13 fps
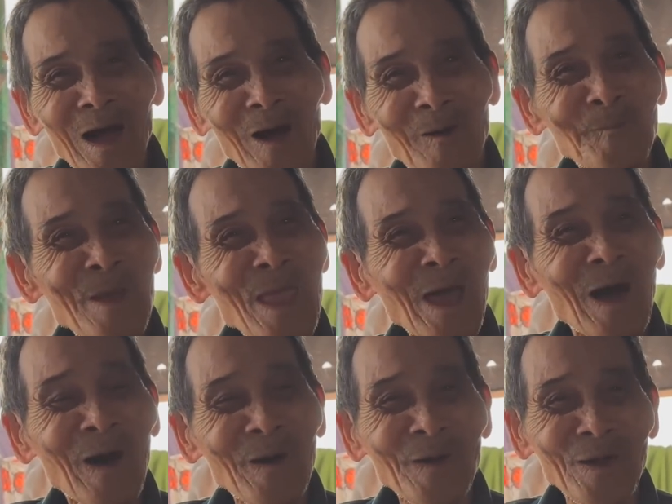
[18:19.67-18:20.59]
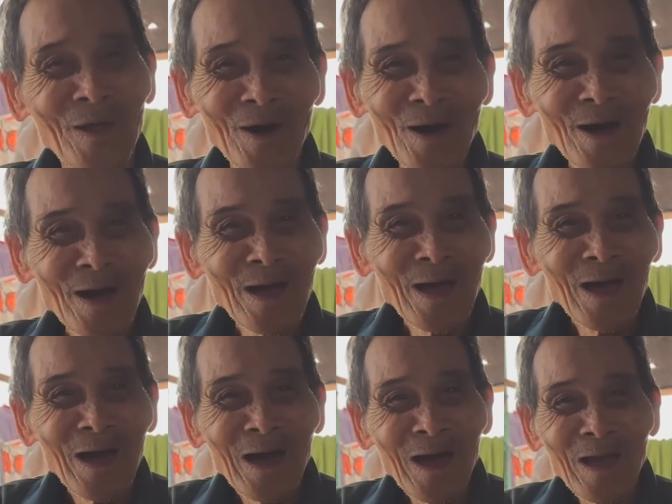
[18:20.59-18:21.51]
không biết không được
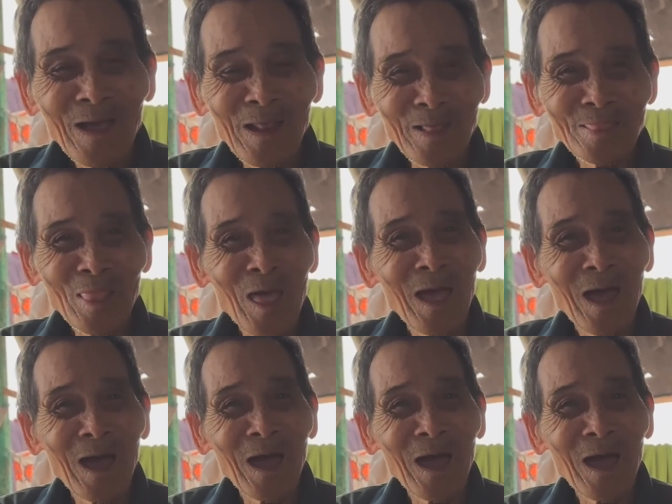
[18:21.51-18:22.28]
à, con con